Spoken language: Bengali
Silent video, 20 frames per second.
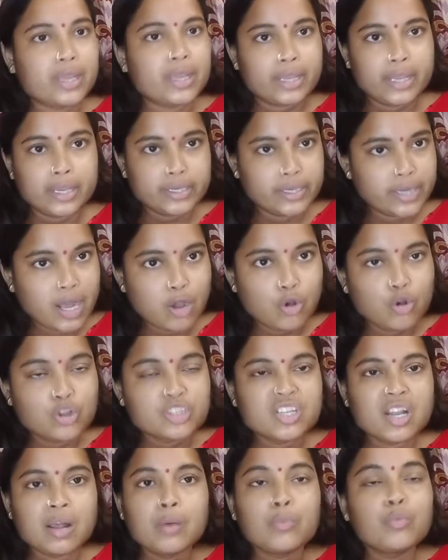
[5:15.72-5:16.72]
কিছু না হয়েছে
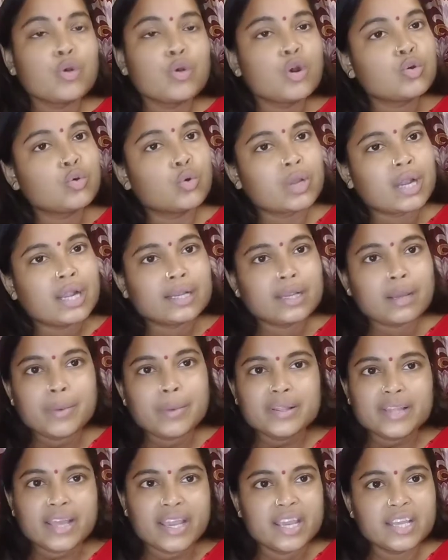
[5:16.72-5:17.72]
না আমার পুরো টোটালটা
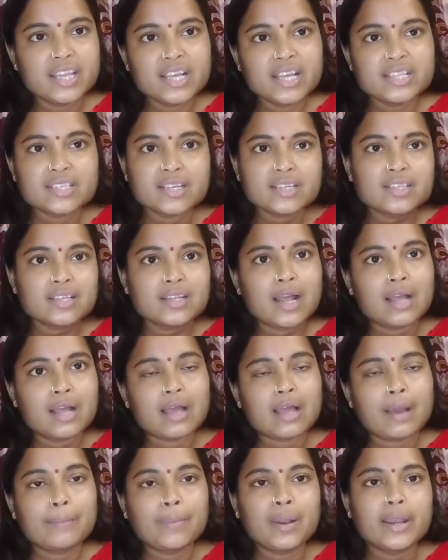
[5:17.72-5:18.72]
আমার দেখিয়ে দিয়েছে যে না
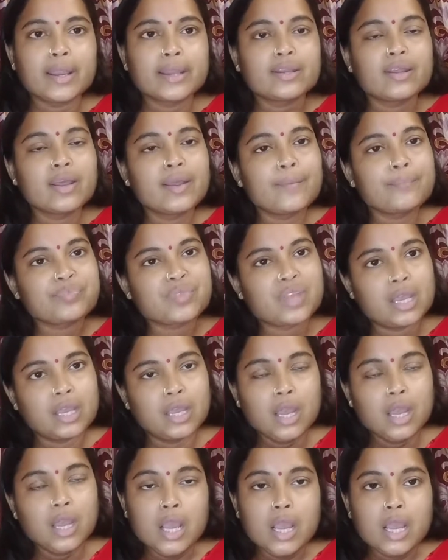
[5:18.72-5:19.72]
আপনার এটা
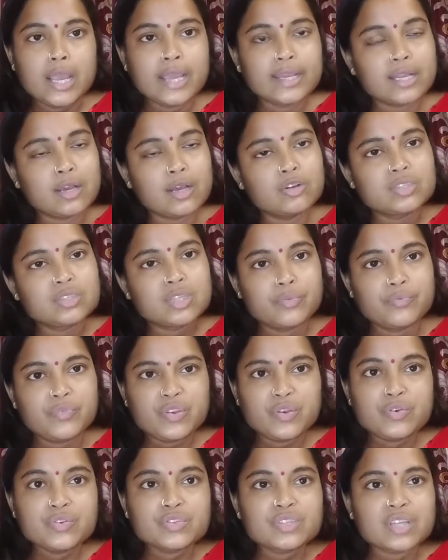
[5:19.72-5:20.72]
এটা হচ্ছে
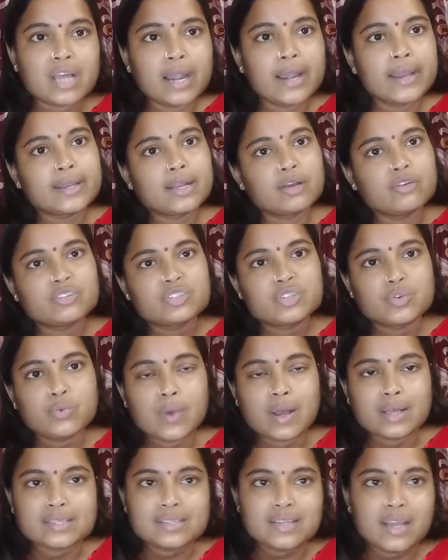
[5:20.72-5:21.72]
ভিউস আর এটা হচ্ছে
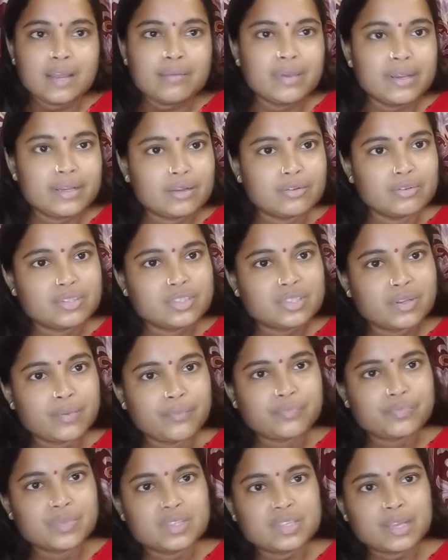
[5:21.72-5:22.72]
ওয়াচ টাইম এটা হচ্ছে
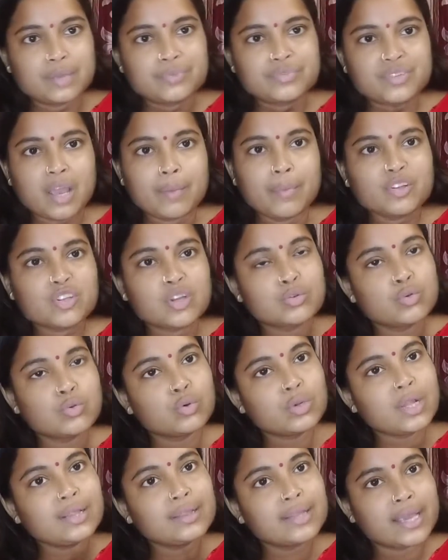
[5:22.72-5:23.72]
সাবস্ক্রাইবার সব
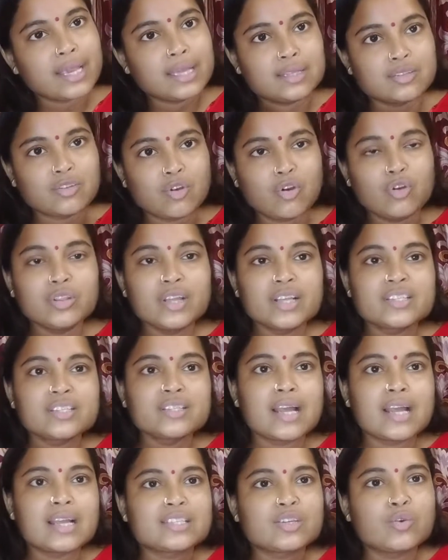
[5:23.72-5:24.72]
টোটাল দেখিয়ে দিই তখন দেখছি
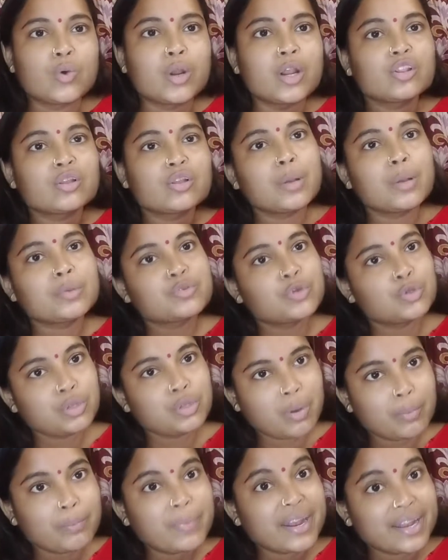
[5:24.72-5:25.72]
না যে ওখানে তোমার সত্যি
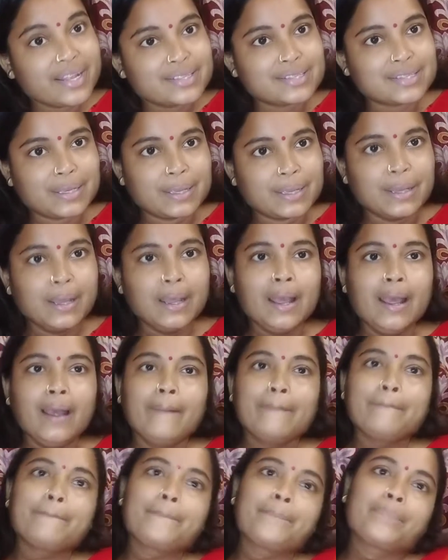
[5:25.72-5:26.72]
আমার বেড়েছে
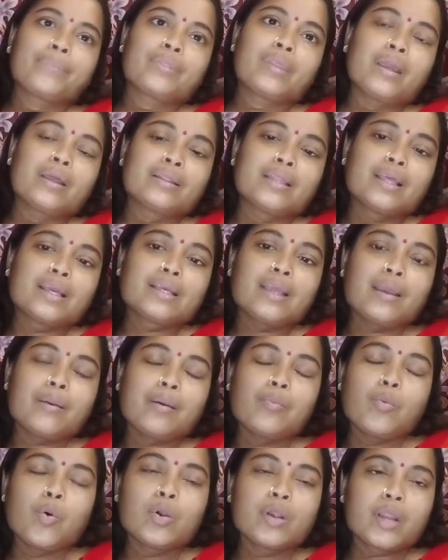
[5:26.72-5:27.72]
দেখে
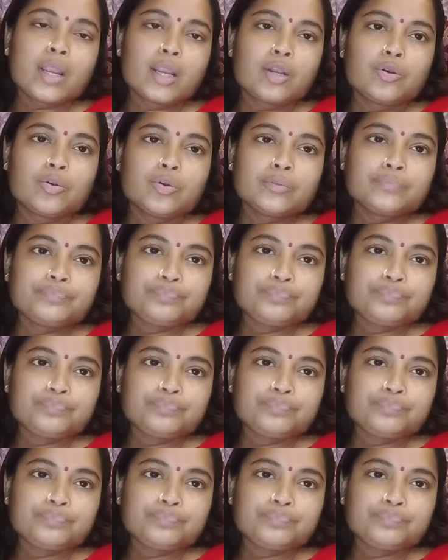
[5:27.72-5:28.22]
মনটা একটু